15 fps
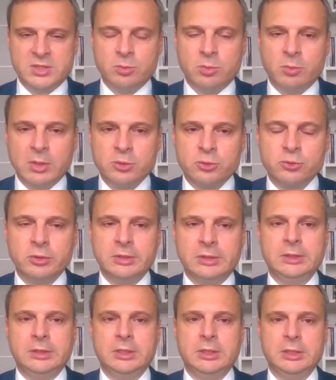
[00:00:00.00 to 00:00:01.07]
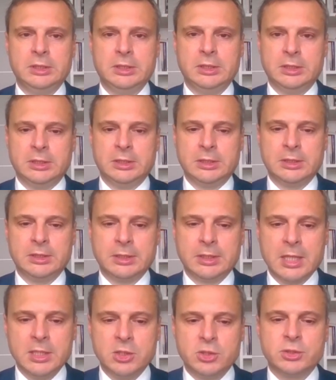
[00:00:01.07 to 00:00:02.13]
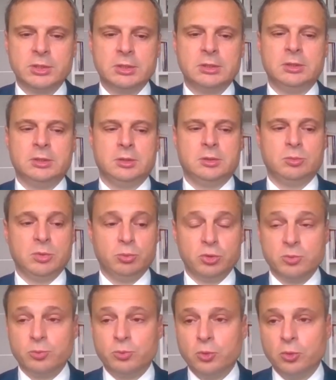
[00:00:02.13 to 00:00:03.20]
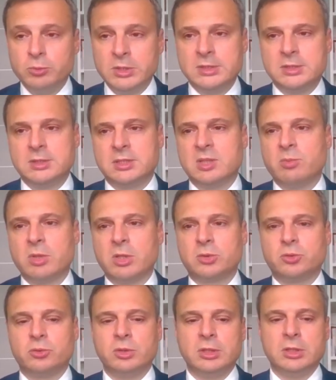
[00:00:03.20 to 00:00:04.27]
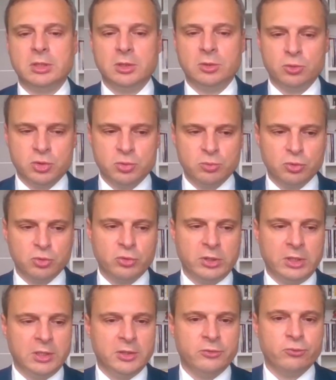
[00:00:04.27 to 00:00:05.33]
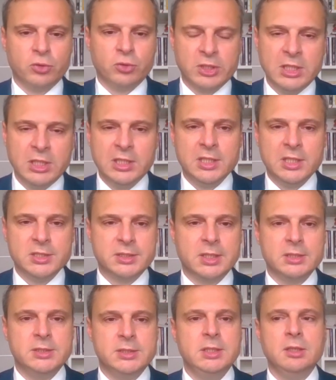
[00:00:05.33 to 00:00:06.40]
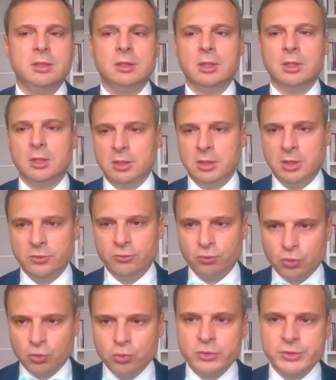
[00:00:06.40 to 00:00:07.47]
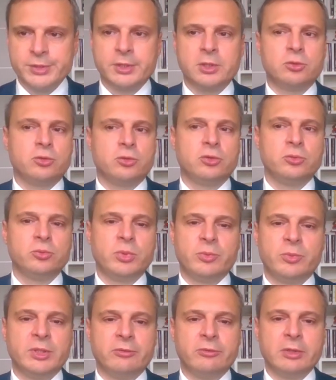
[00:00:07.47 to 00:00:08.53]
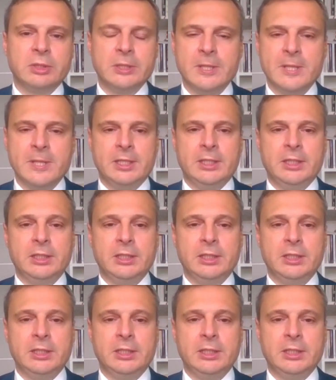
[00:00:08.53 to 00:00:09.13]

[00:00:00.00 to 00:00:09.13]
Спасибо большое. Конечно, мы будем помнить об Артуре и очень многие его книги и статьи, и его курсы, которые он преподавал,